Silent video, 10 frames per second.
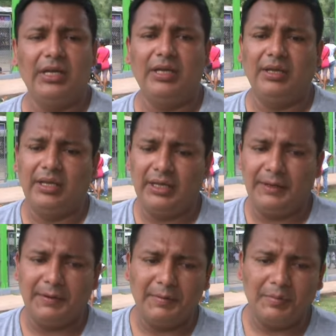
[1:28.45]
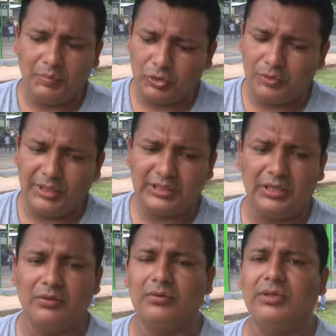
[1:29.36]
eh, mucho más
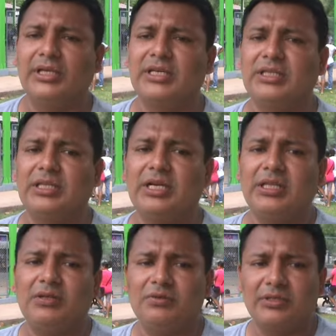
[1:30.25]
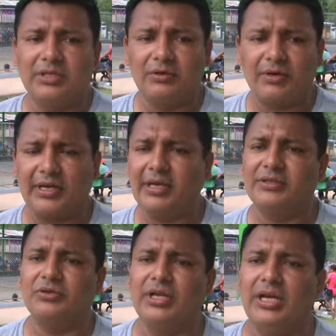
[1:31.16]
aún de que se trata de un centro
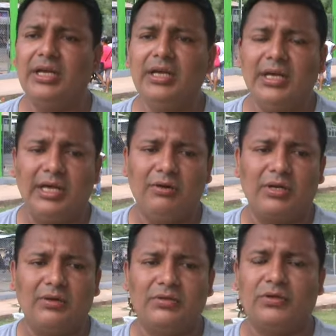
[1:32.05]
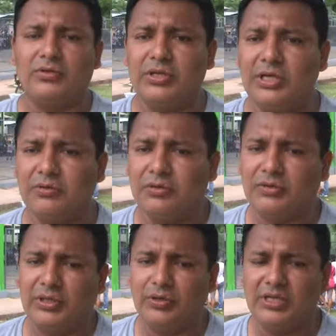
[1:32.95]
recreacional en lo que nuestros niños,
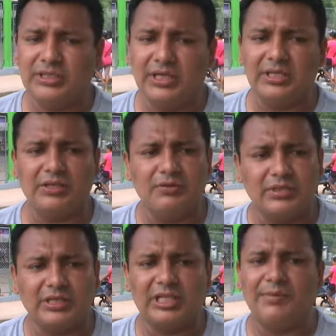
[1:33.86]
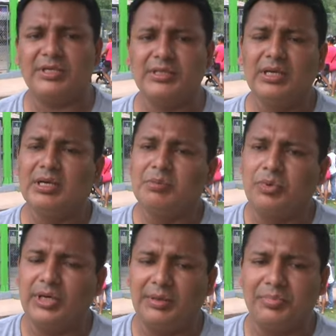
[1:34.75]
nuestros adolescentes, nuestras damas
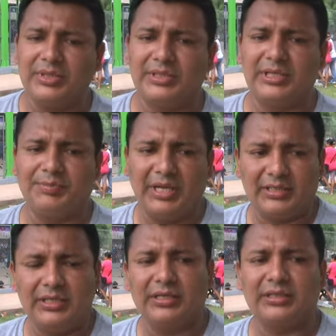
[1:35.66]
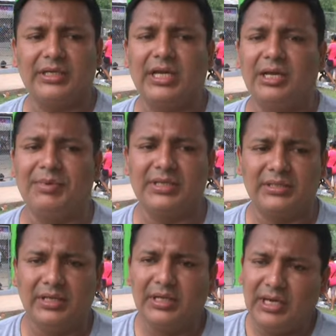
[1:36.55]
puedan pues esparcirse y a la
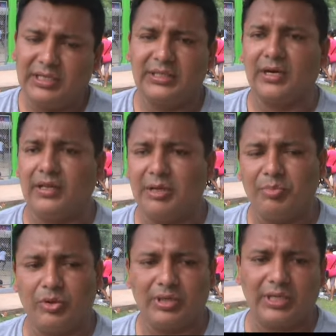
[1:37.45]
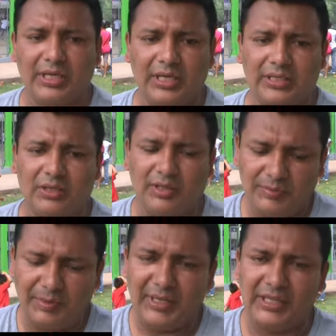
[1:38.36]
vez hacer el deporte que es,
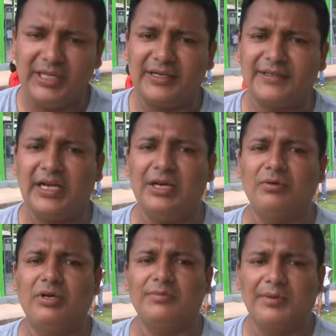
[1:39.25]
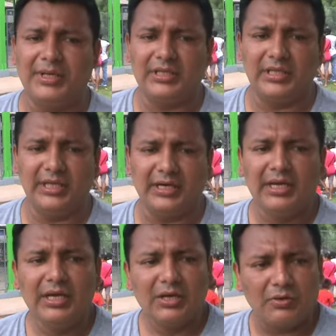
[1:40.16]
les va a mantener sano, les va a mantener
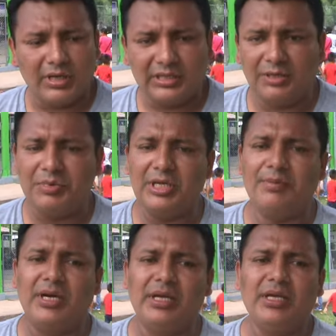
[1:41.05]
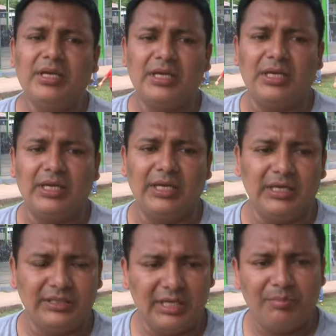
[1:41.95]
con esa vibra
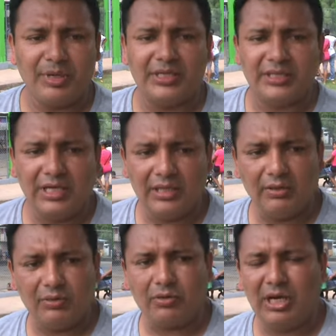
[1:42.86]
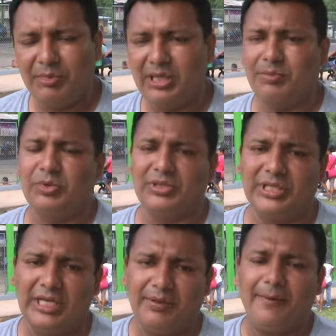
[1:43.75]
y siempre estando con la mente
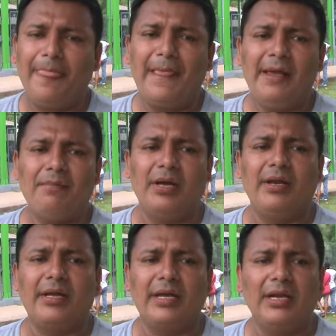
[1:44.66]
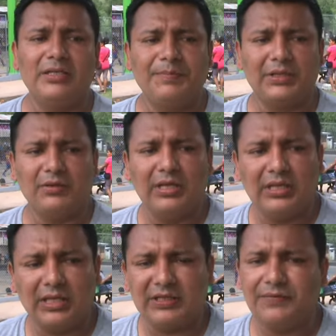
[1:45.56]
positiva. Bueno, en el aspecto de
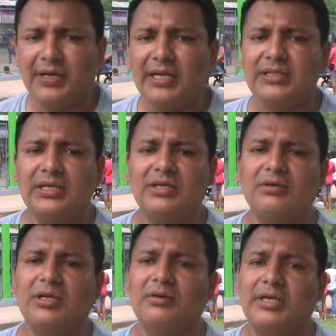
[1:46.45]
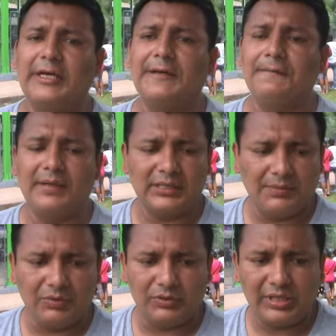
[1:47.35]
la transferencia, yo creo que
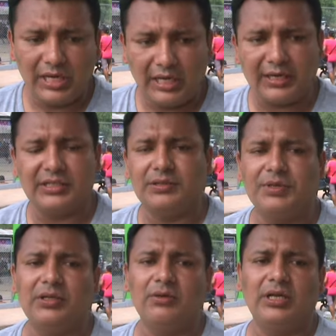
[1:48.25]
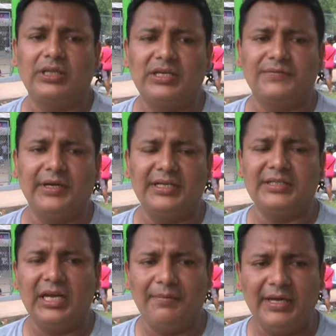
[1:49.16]
estamos ya recibiendo la
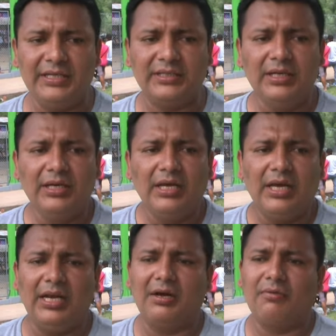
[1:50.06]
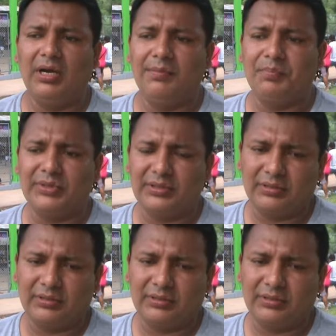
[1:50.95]
transferencia a la vez, en la cual pues